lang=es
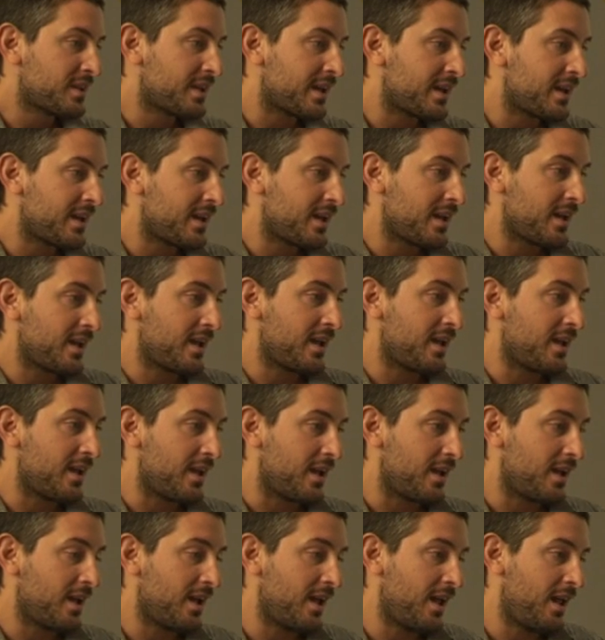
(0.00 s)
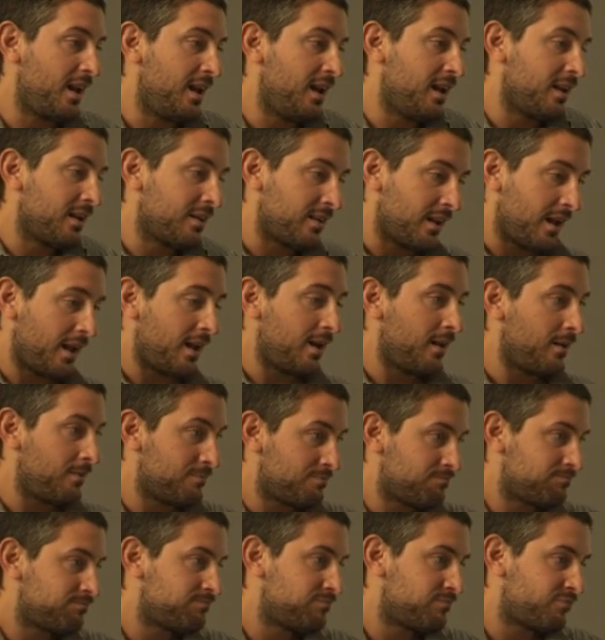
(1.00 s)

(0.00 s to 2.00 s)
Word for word: que el,